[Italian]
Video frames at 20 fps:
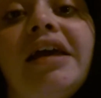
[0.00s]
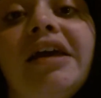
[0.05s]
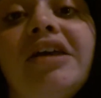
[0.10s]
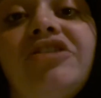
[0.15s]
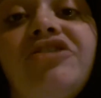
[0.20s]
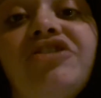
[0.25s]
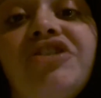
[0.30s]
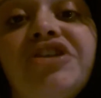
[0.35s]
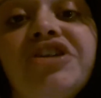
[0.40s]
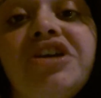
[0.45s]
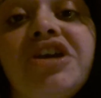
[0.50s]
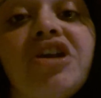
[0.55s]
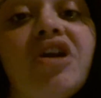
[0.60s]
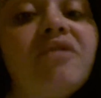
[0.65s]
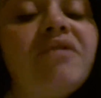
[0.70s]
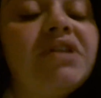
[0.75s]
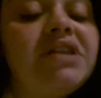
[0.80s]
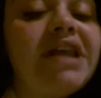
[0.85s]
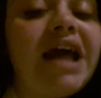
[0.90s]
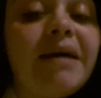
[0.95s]
e cercherò
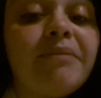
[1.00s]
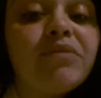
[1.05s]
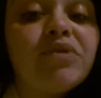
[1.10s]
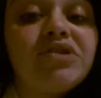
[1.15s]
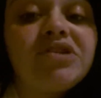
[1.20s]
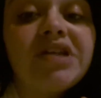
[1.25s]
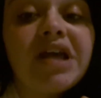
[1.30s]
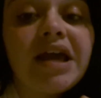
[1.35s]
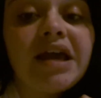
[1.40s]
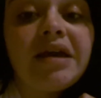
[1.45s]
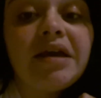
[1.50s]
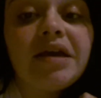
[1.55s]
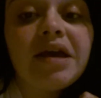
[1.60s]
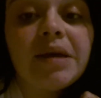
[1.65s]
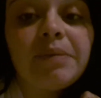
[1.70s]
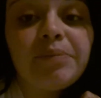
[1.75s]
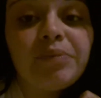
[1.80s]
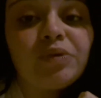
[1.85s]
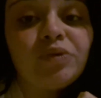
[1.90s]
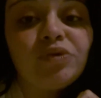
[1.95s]
vediamo se eh,
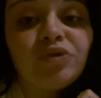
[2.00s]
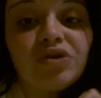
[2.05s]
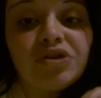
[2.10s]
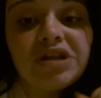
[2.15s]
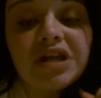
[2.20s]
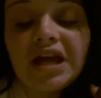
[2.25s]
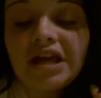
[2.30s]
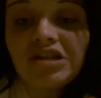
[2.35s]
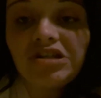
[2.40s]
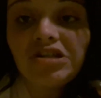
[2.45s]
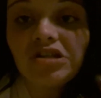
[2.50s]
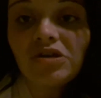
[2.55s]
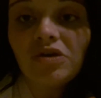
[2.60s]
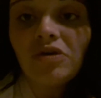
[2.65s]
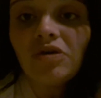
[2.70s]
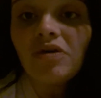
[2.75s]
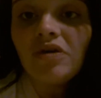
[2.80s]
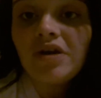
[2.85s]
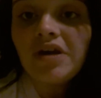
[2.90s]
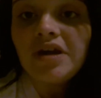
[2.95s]
appunto
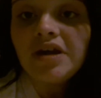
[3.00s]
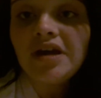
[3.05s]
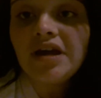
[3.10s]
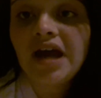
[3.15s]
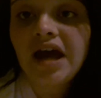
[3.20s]
riesco eh,